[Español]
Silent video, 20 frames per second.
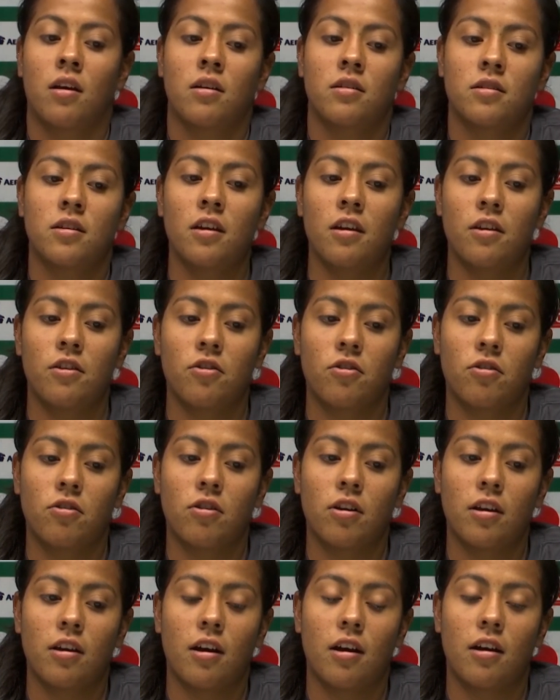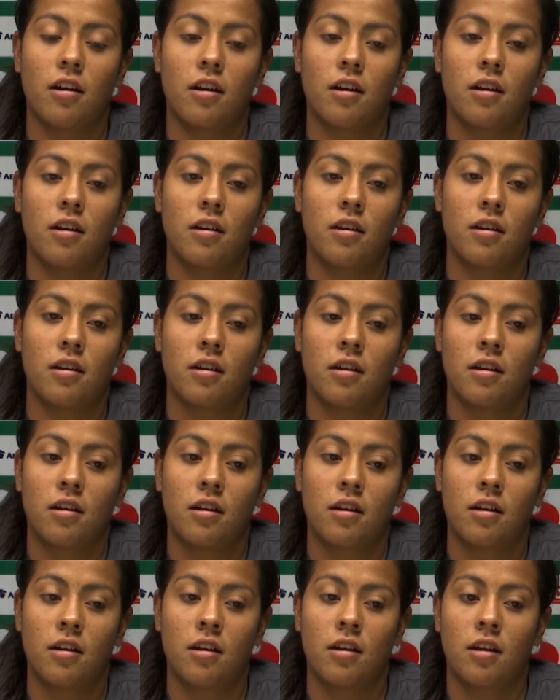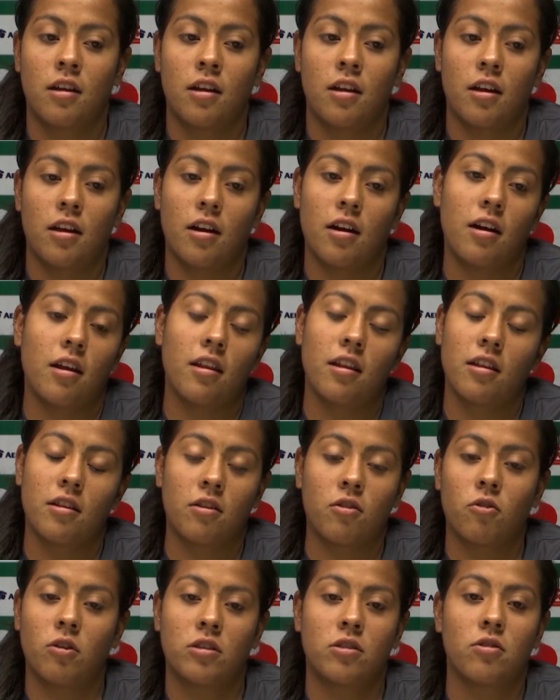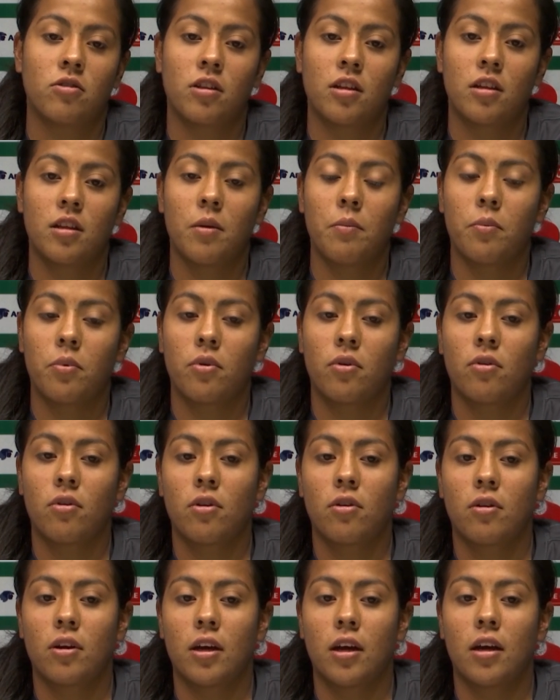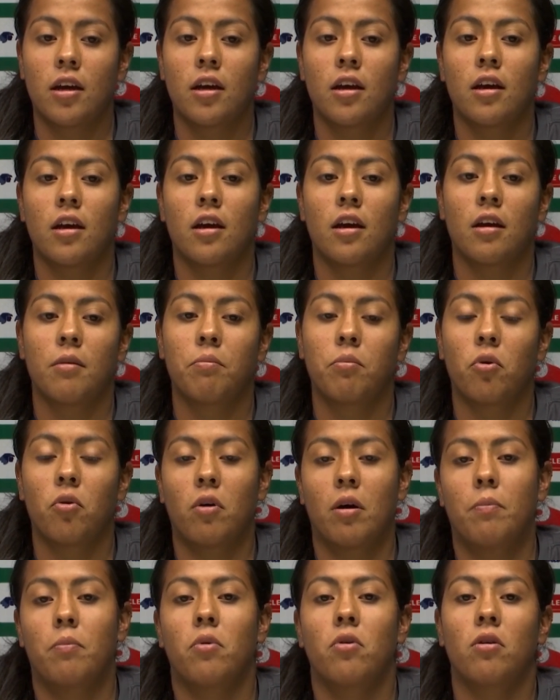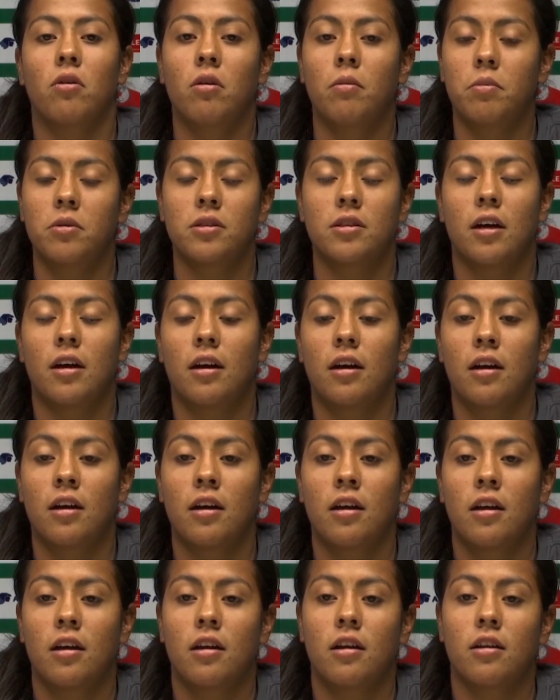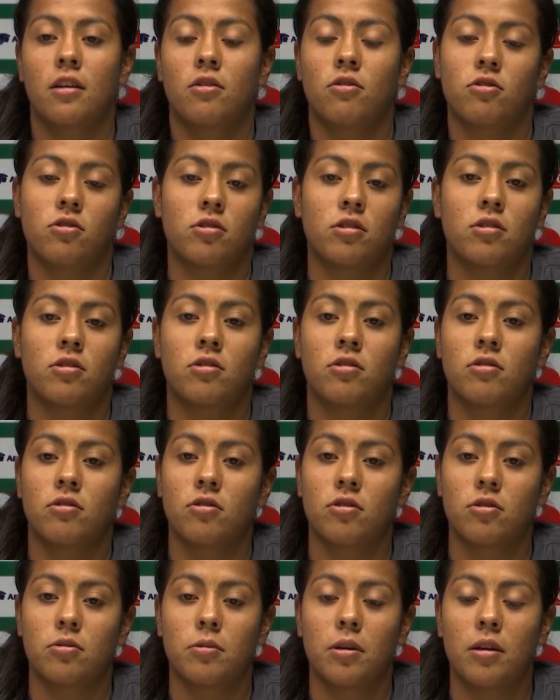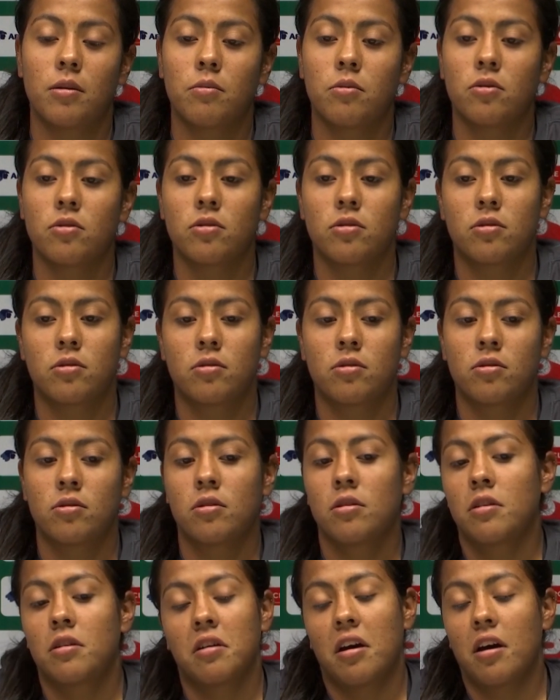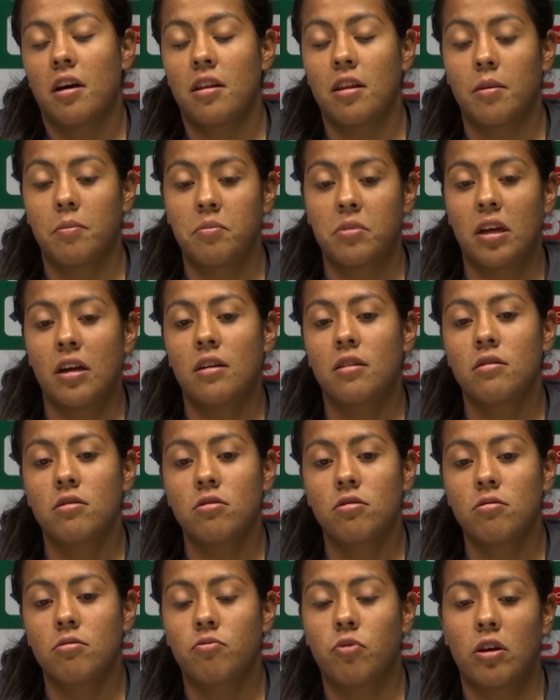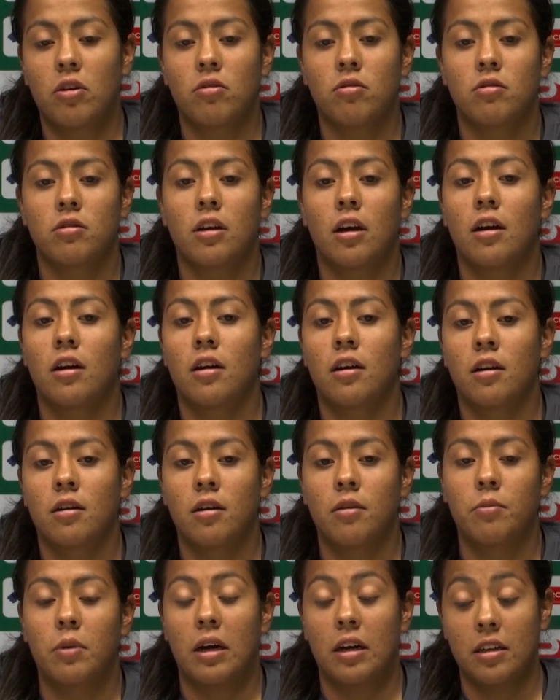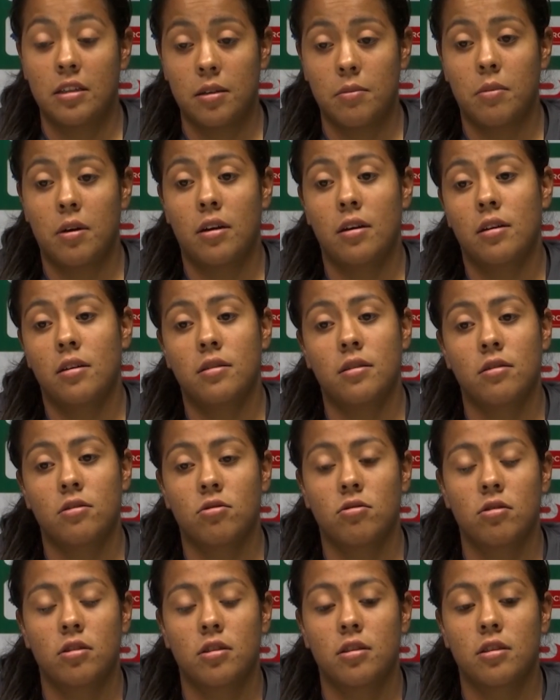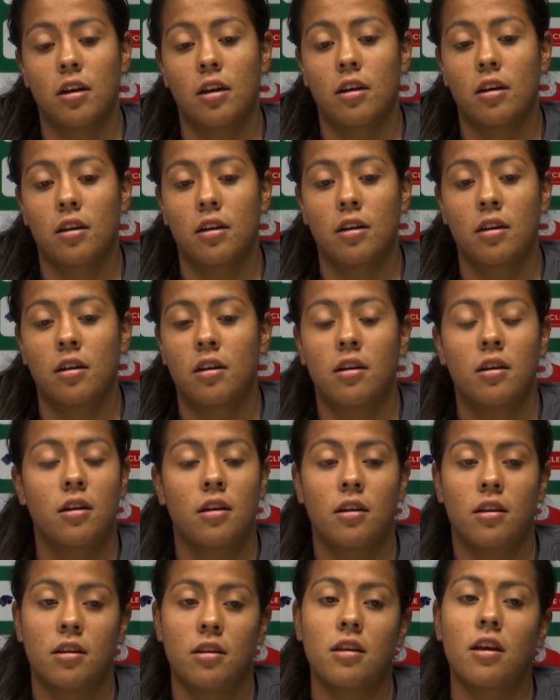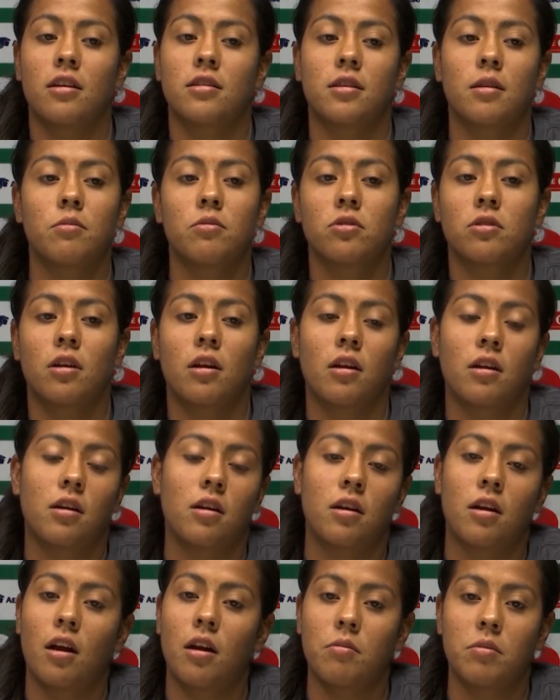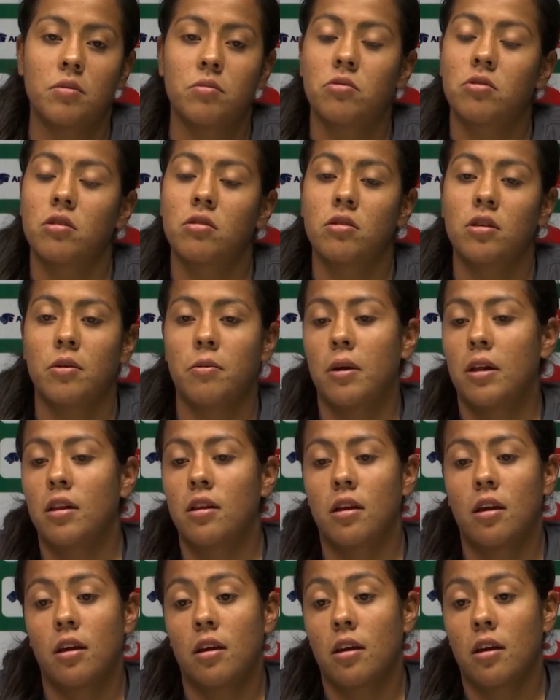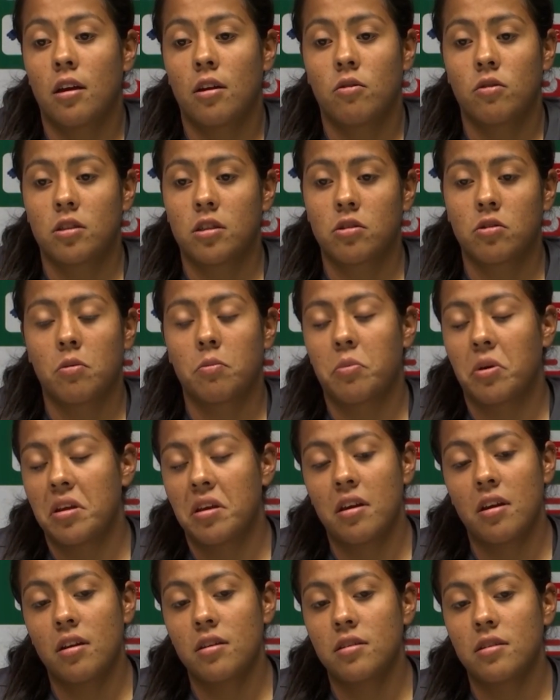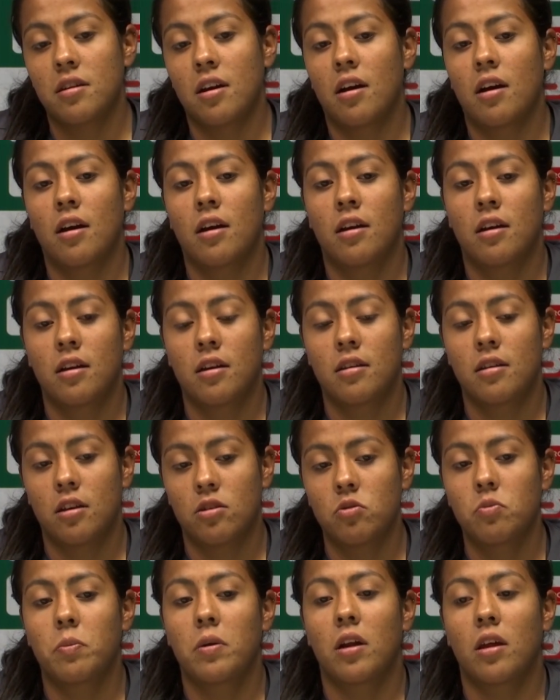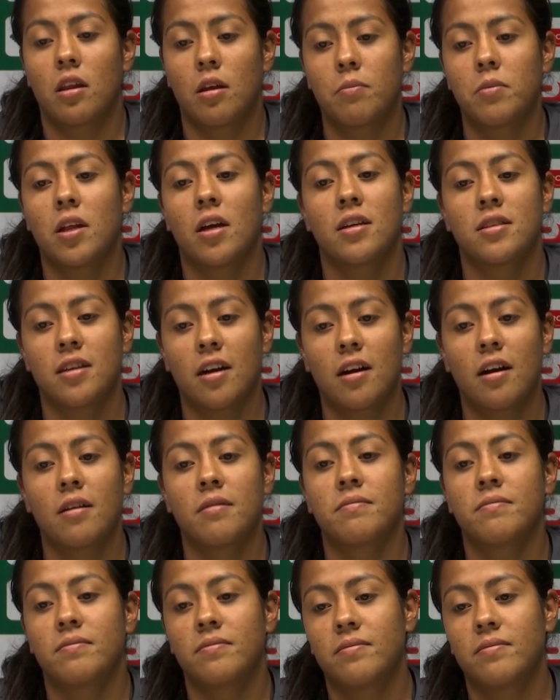Sí, yo creo que ya era, era cuestión de tiempo, ¿no? Creo que poco a poco pues ya nos, nos venimos adaptando, fueron ya varias semanas, entonces ya, ya estamos al, al mismo nivel que nuestras compañeras y ya, ya súper adaptadas acá.